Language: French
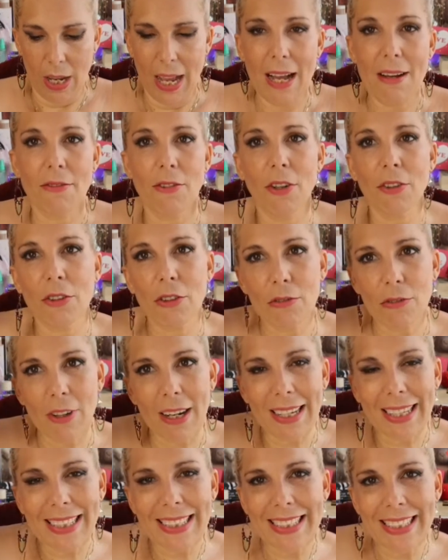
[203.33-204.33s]
Avant de
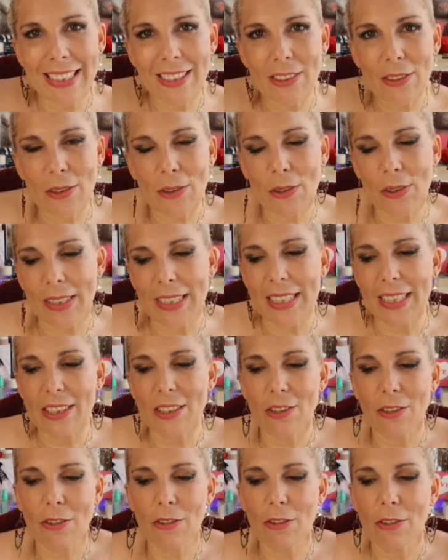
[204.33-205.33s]
voir l'édito et
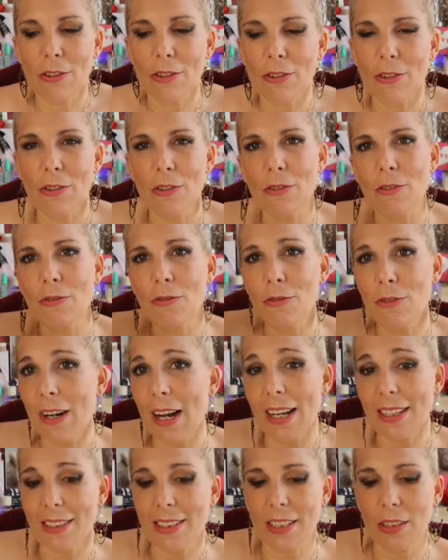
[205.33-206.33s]
de
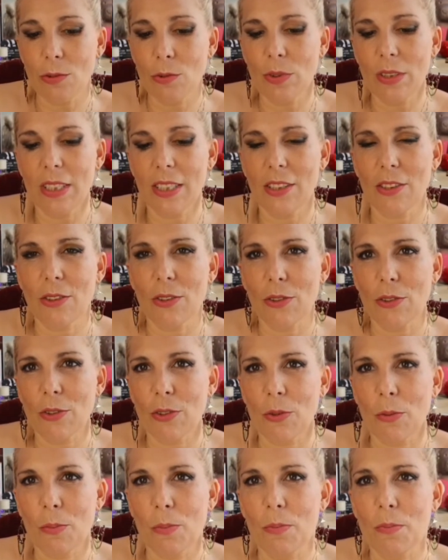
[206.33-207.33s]
voir ce qu'ils nous disent sur
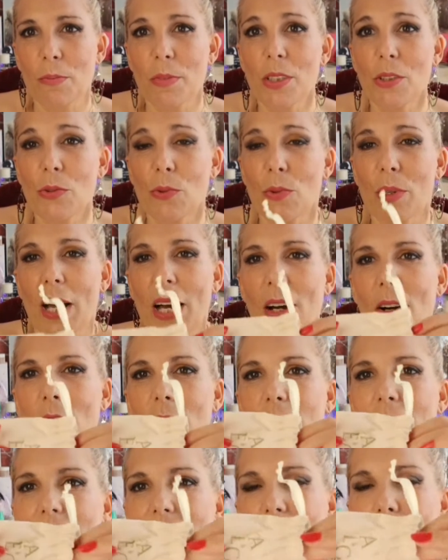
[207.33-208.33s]
ce bijou-là,
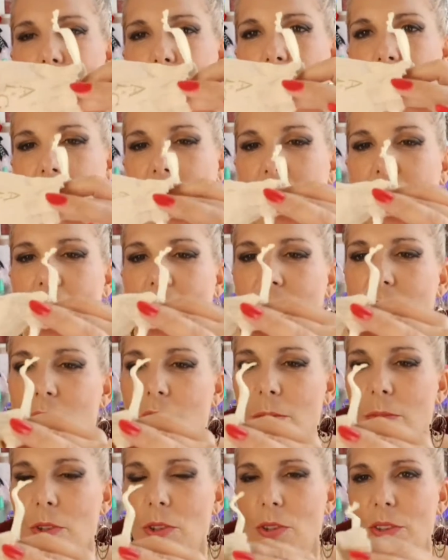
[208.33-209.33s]
on va découvrir
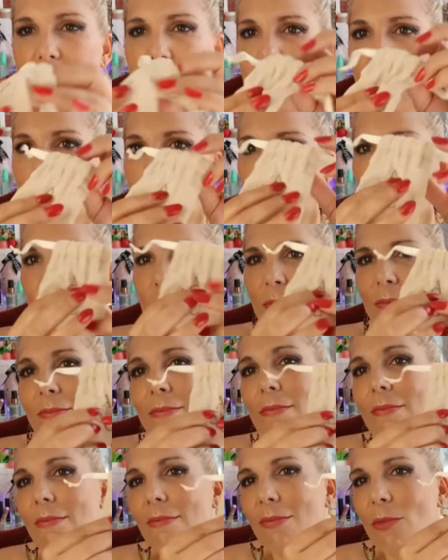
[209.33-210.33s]
ensemble ce que c'est. Alors,
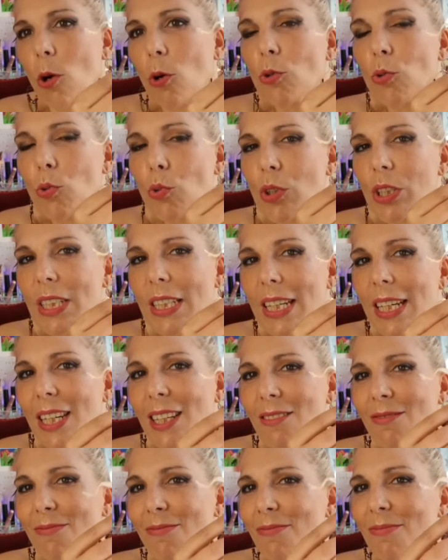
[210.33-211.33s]
au
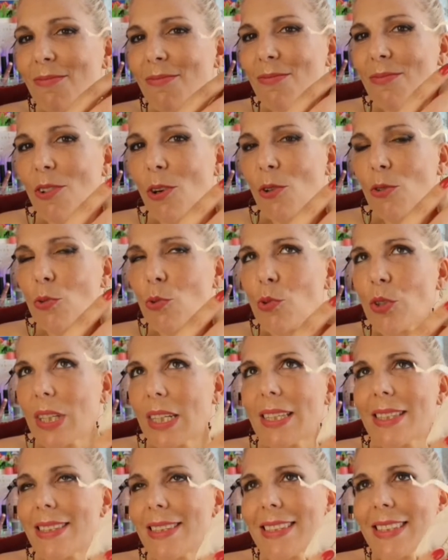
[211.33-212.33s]
toucher, au
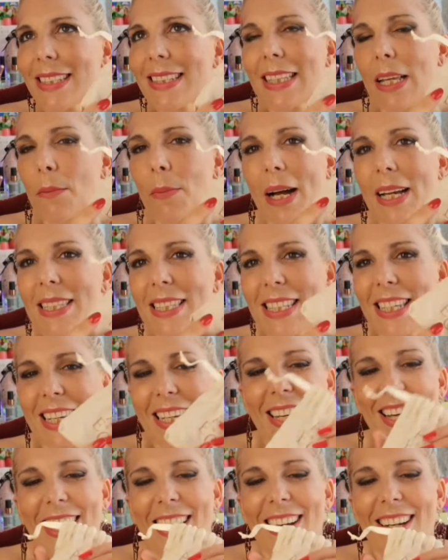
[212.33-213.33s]
toucher, c'est un
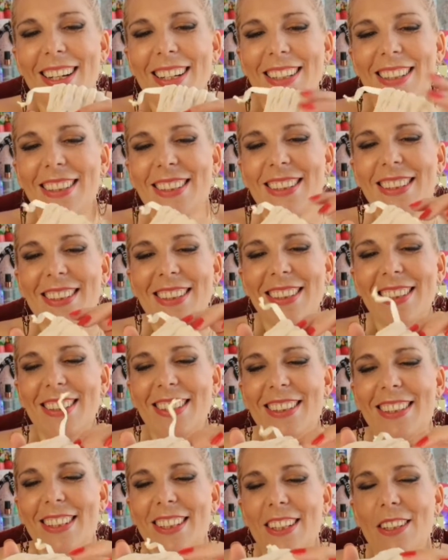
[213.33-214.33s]
bracelet.
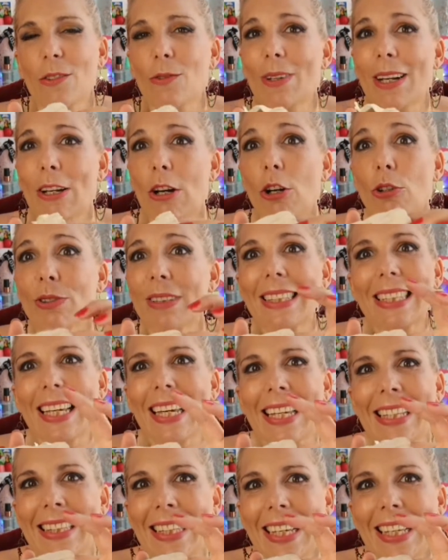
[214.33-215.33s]
Ou alors une
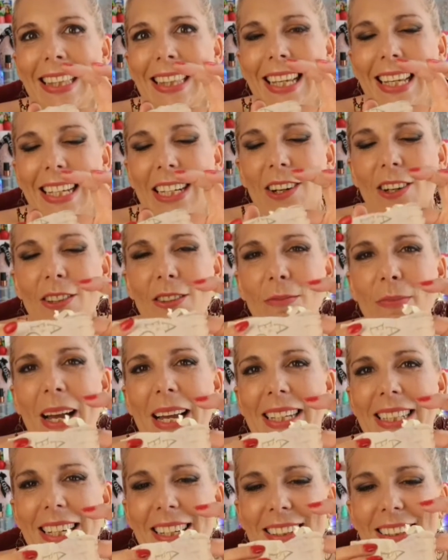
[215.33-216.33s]
très très très grande
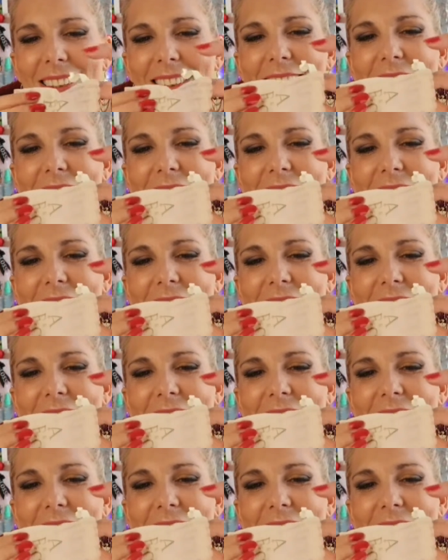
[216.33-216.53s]
bague.